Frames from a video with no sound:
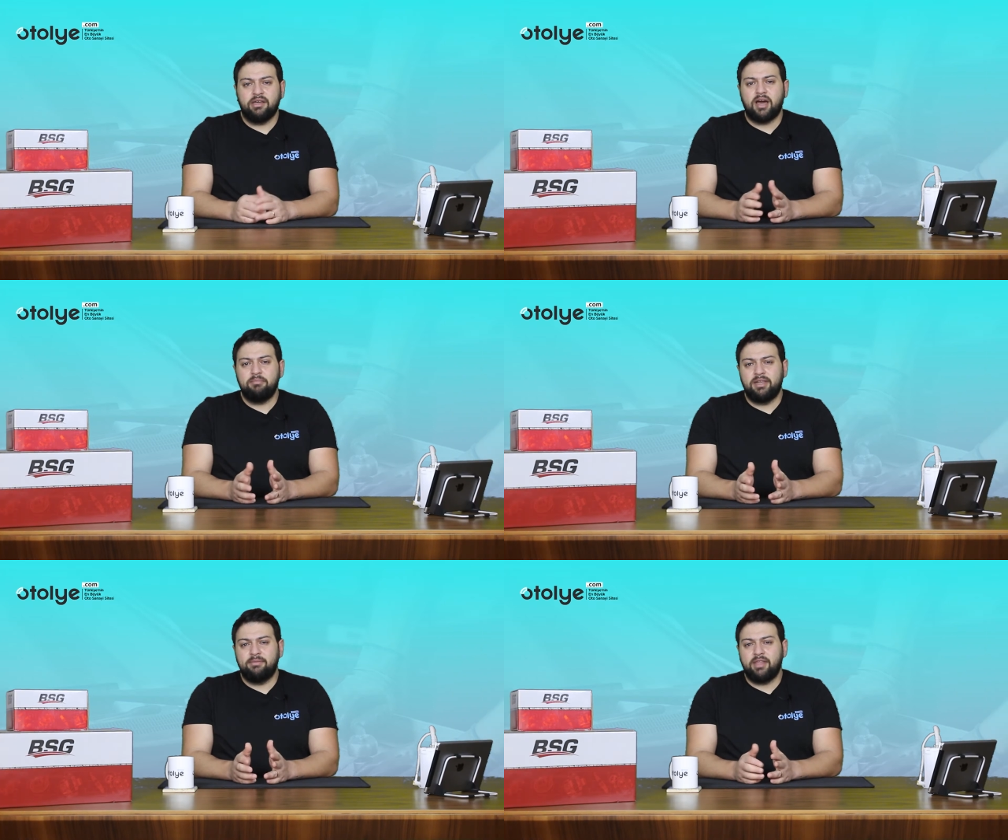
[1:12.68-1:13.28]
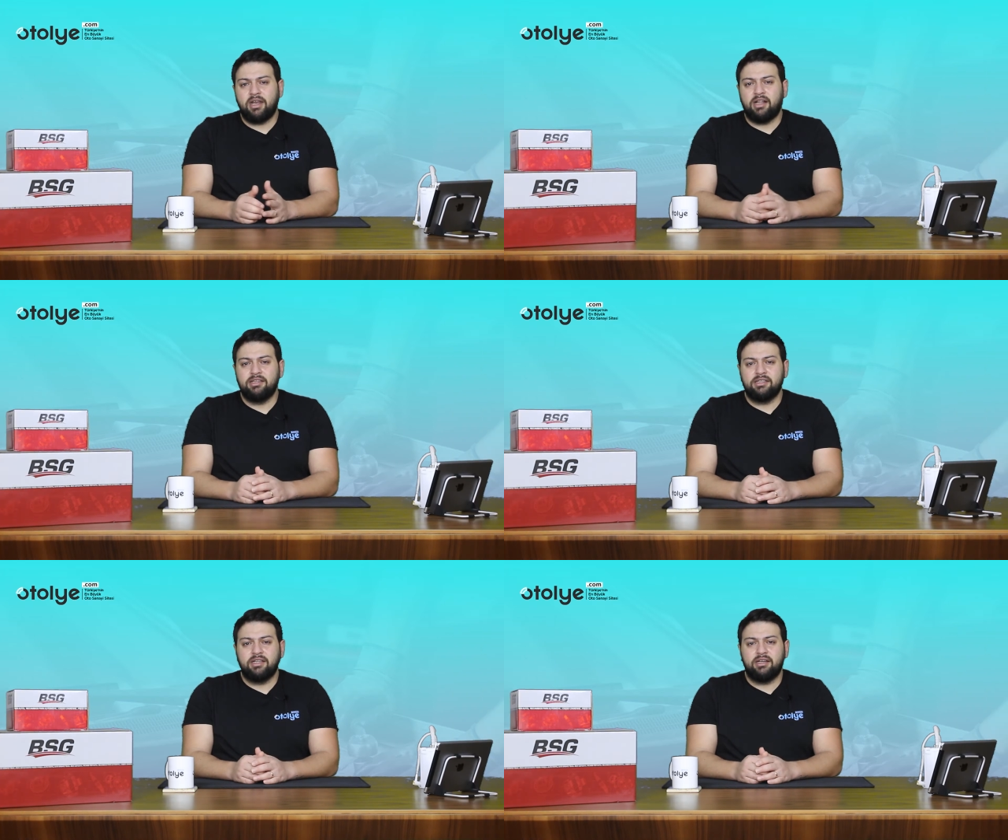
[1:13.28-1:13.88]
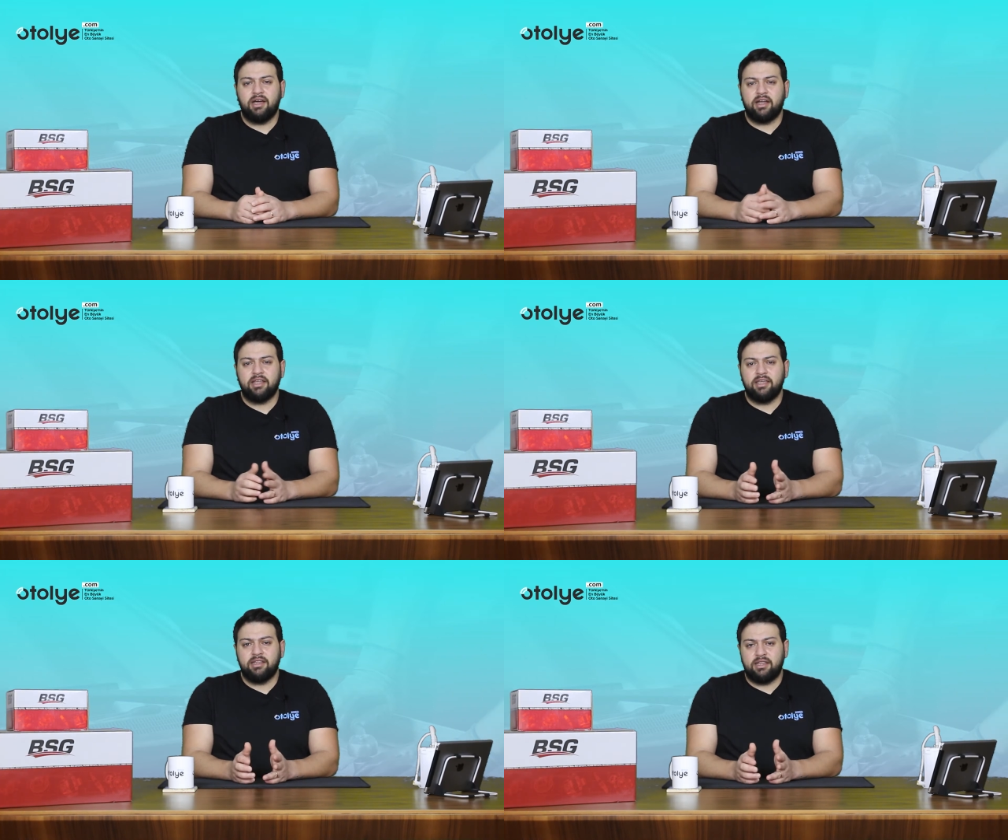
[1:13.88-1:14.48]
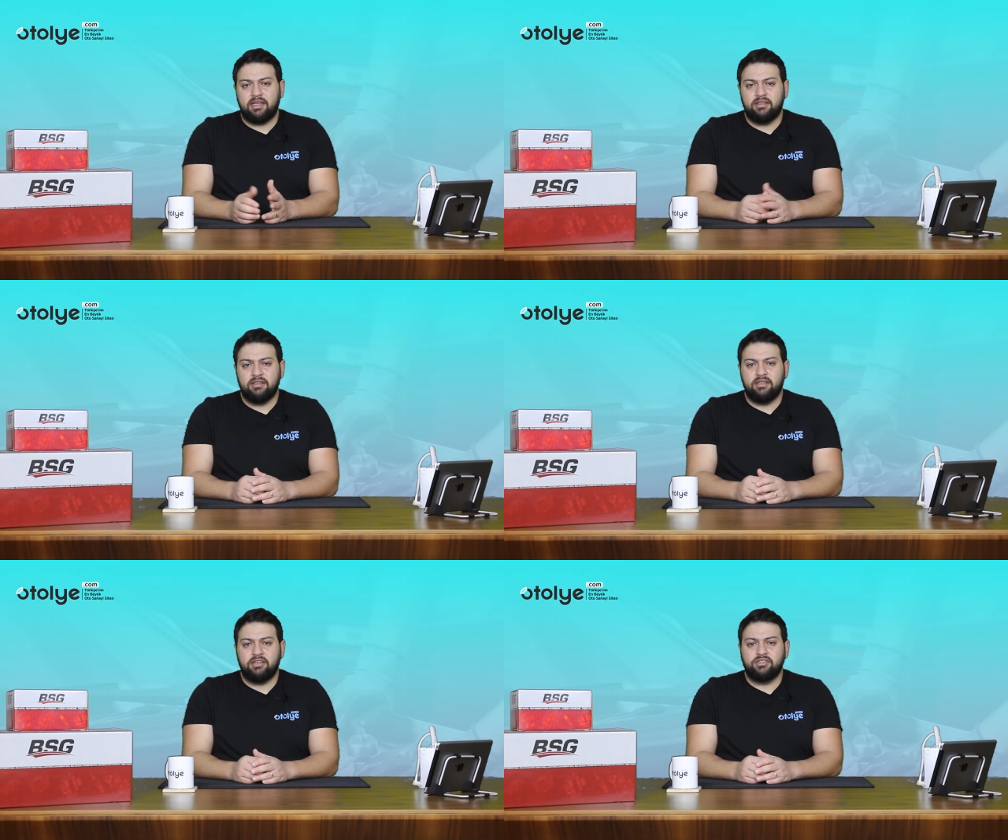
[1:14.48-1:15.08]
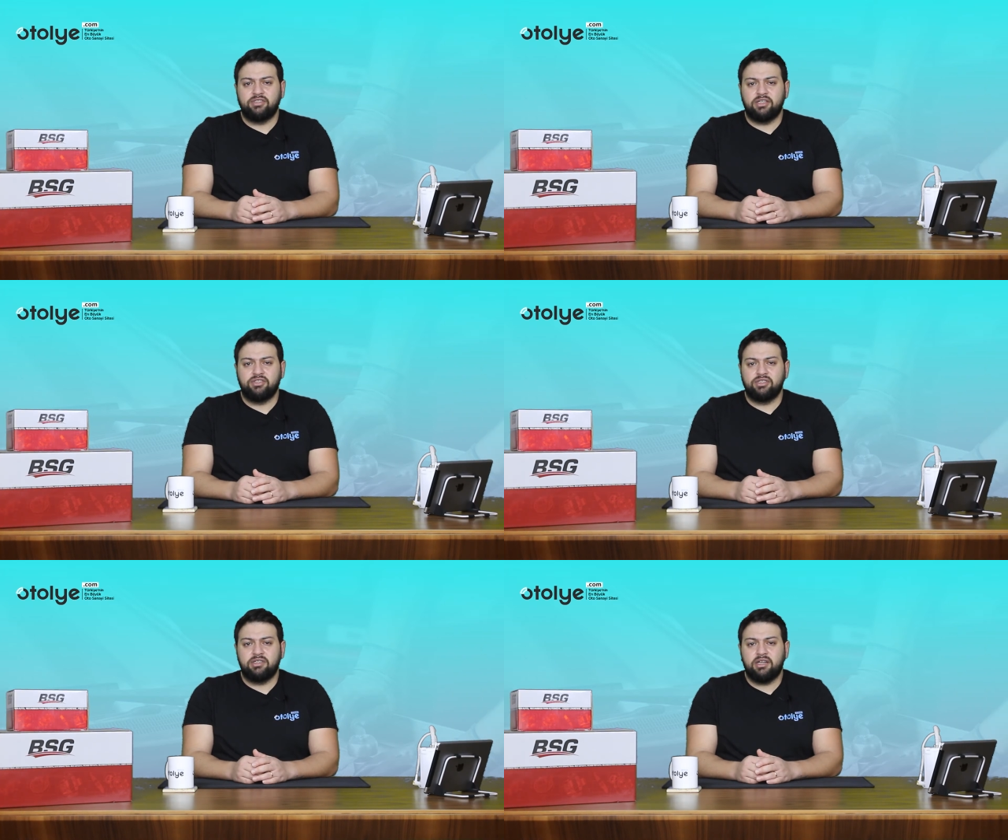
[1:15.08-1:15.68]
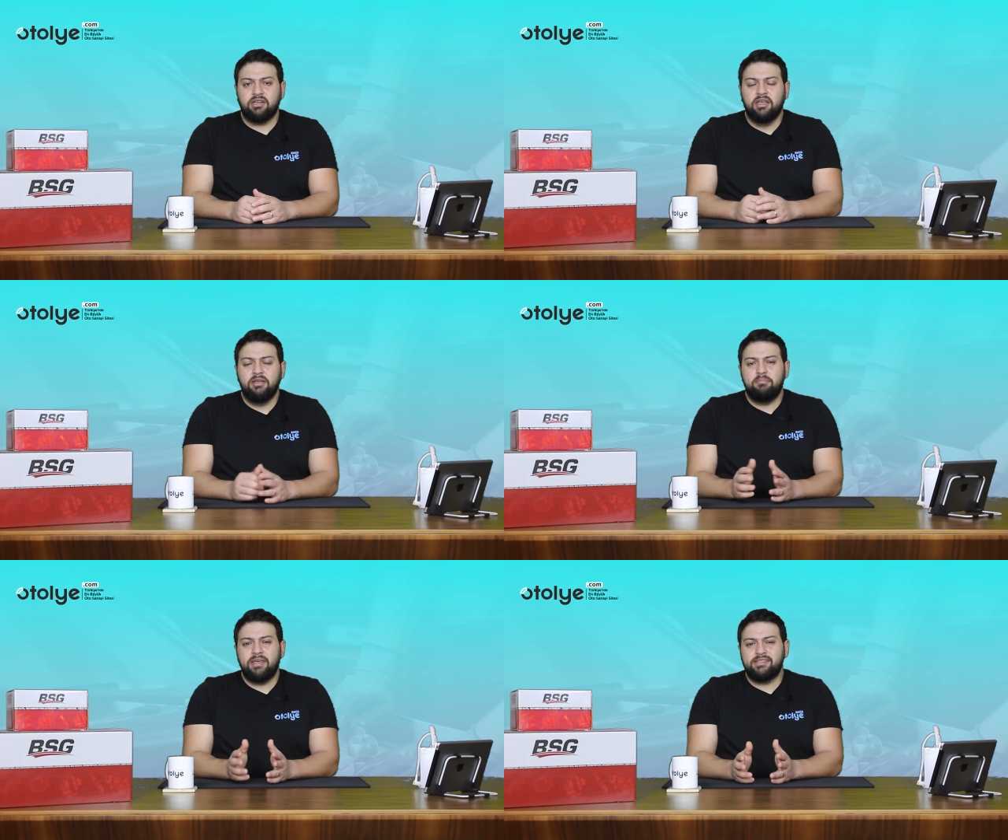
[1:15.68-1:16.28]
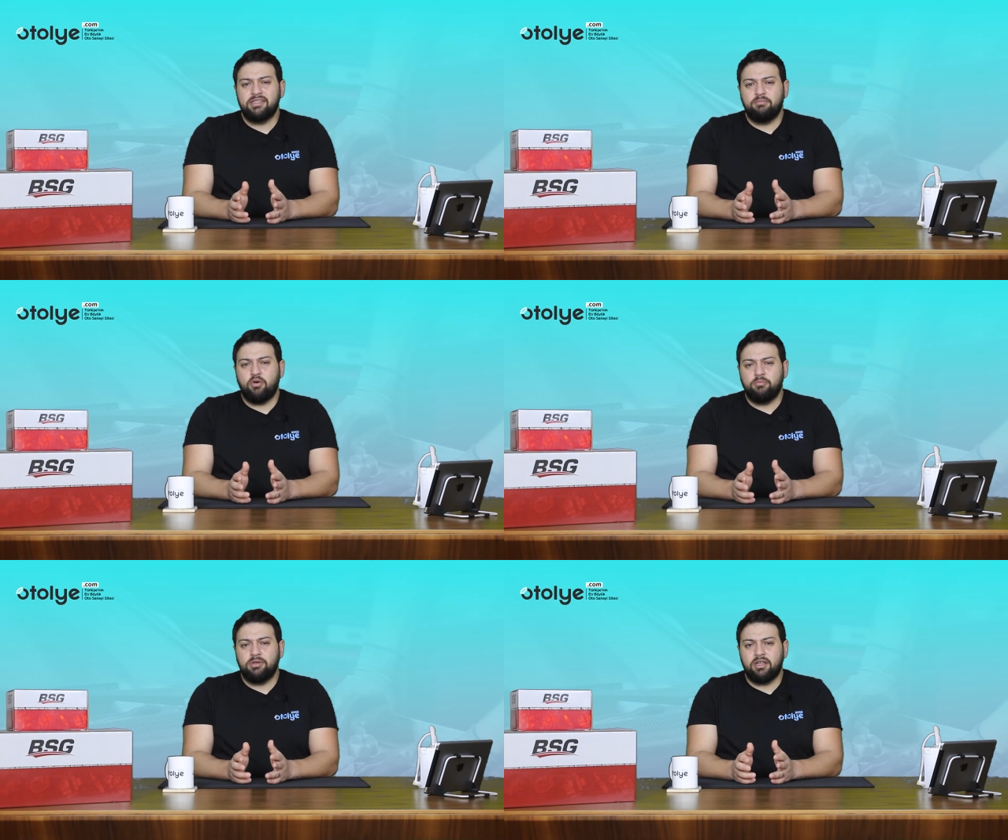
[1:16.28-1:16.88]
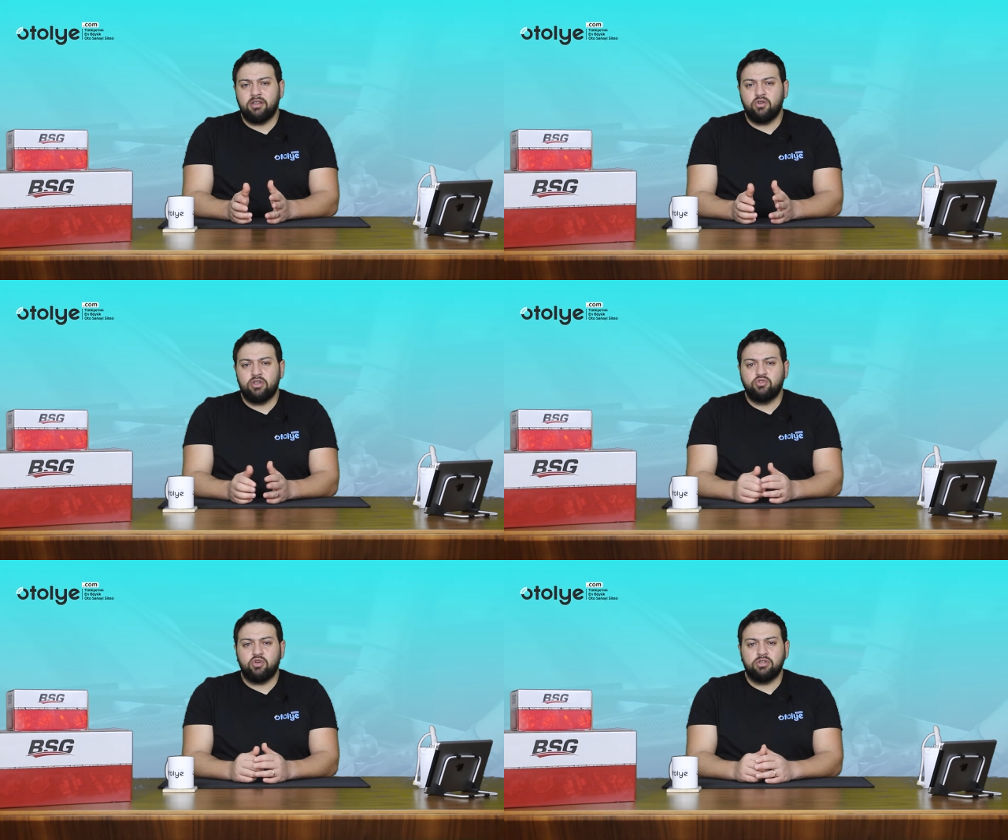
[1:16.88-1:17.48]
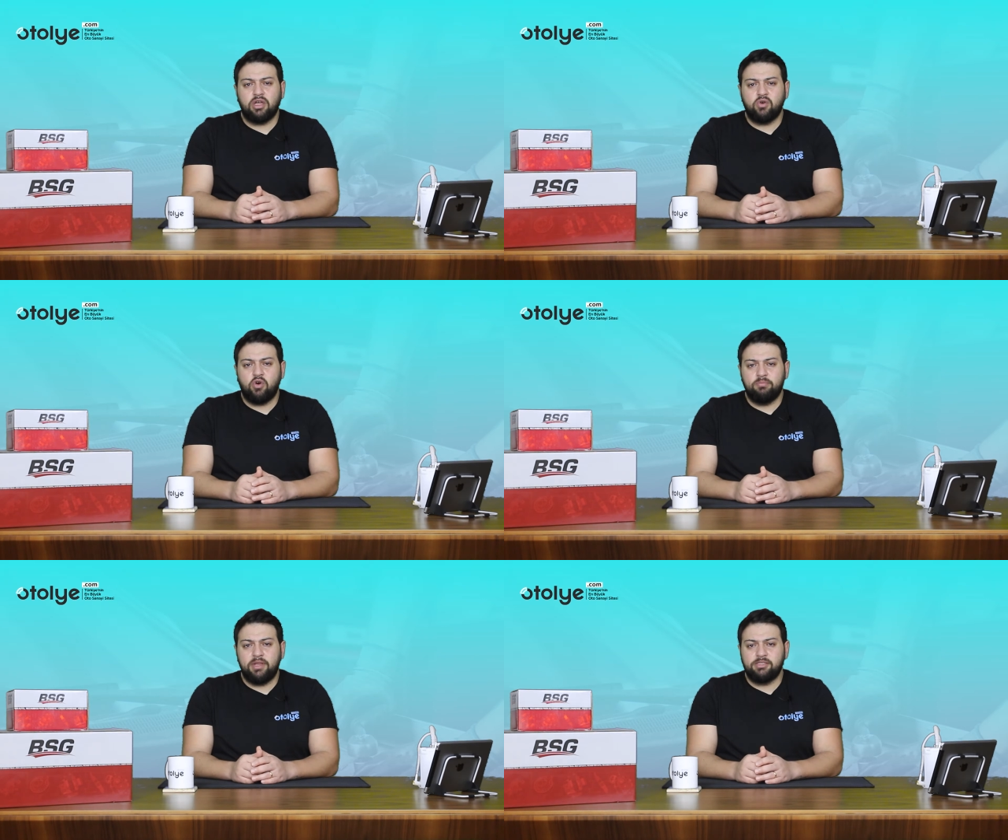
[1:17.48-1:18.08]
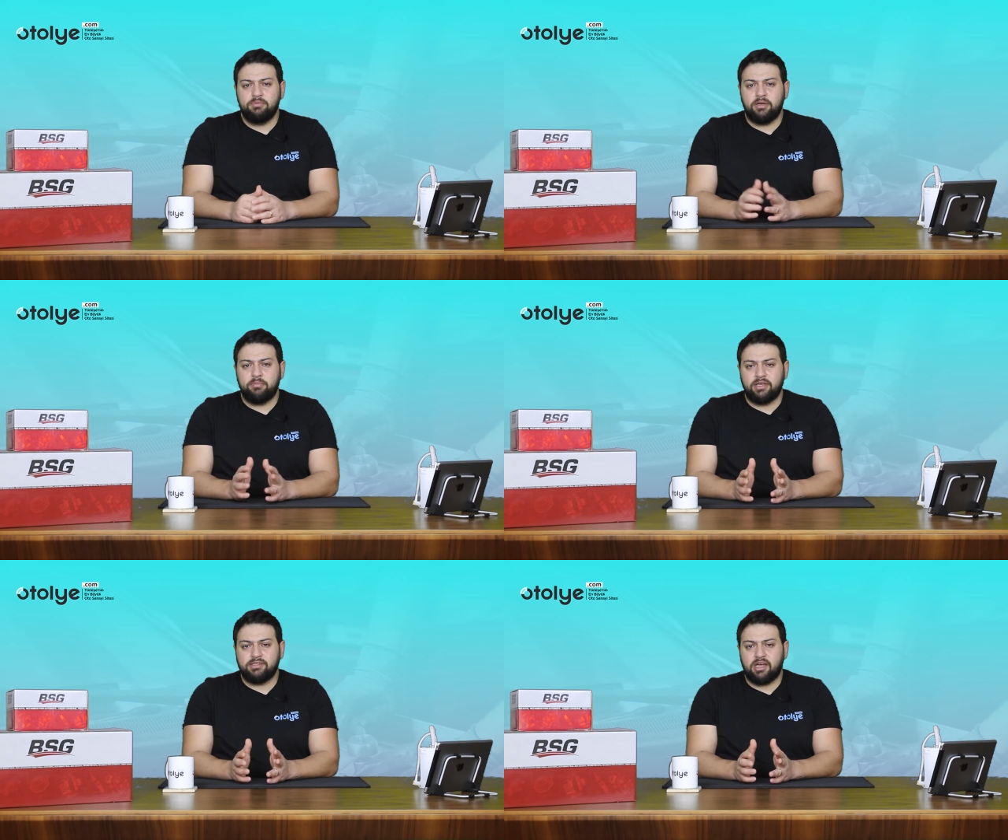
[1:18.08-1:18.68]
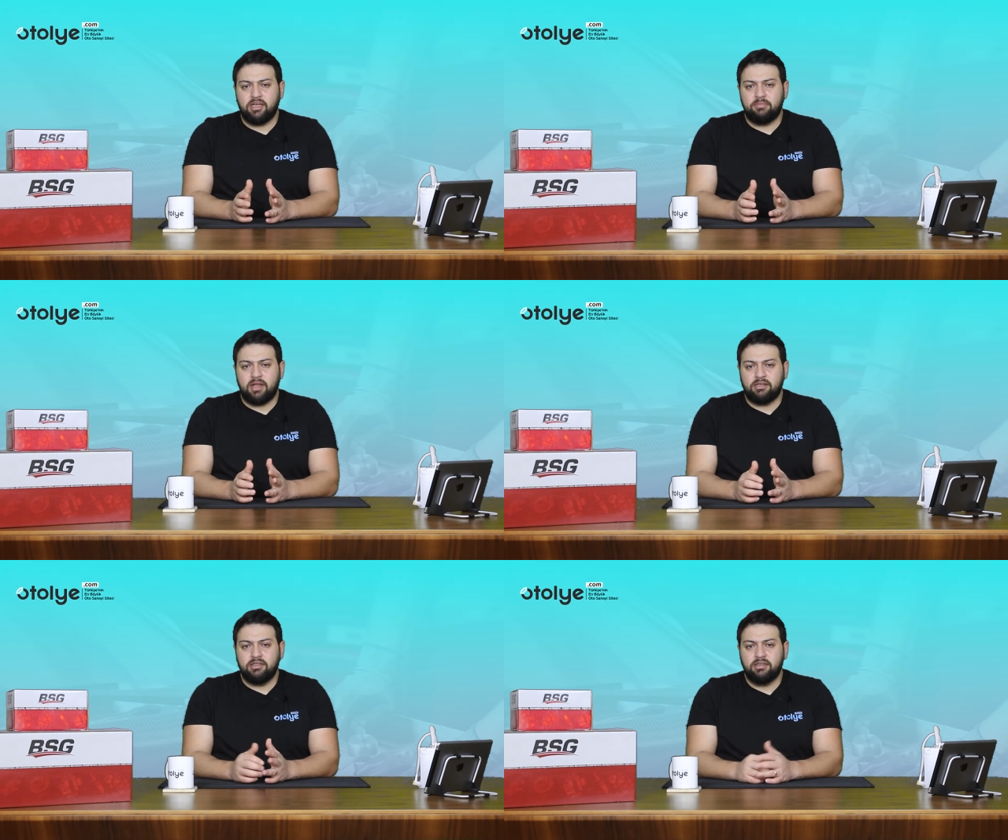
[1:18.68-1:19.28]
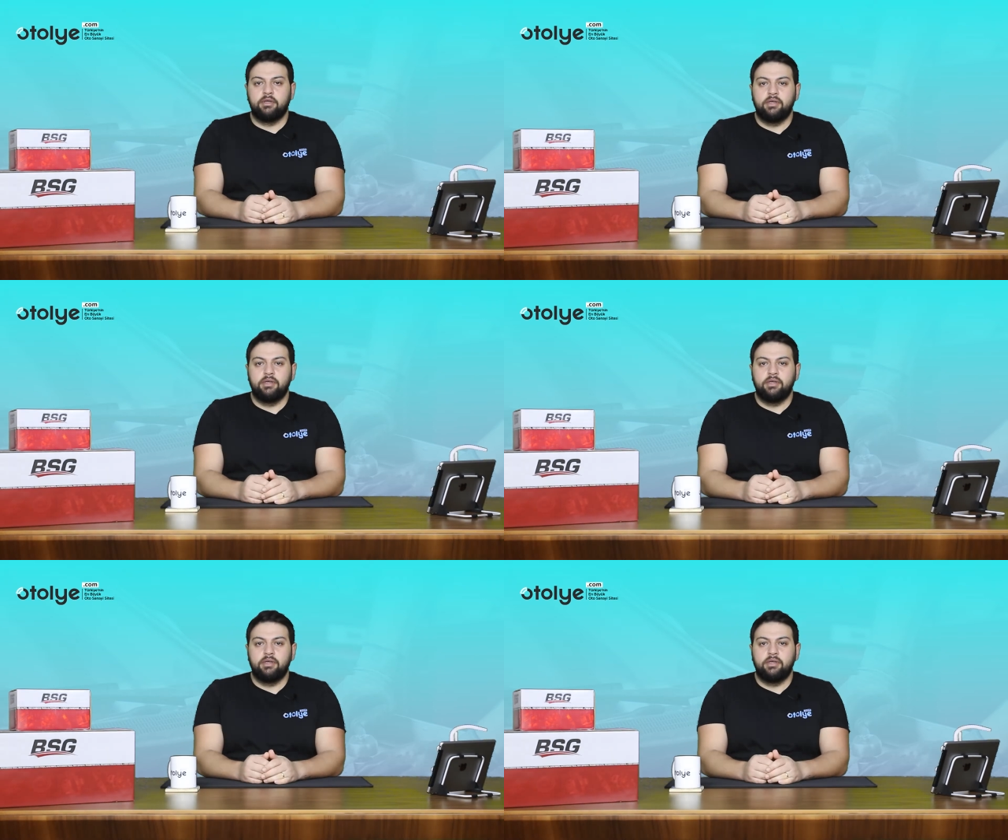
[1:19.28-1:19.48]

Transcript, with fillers: kan bilimden aldıkları hareketle çalışırlar. Benzinli pompalara göre çok daha kompleks bir yapıya sahiplerdir.